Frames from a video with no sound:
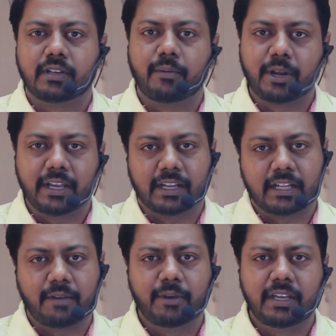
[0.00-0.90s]

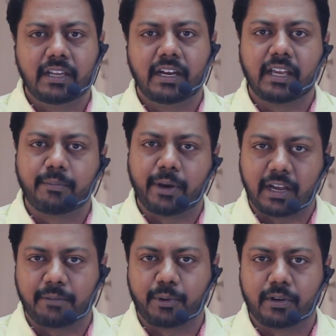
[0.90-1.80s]
அப்படிங்கிறத நம்ம இன்னைக்கு
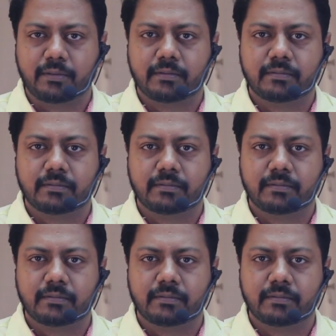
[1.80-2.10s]
பார்க்க போறோம்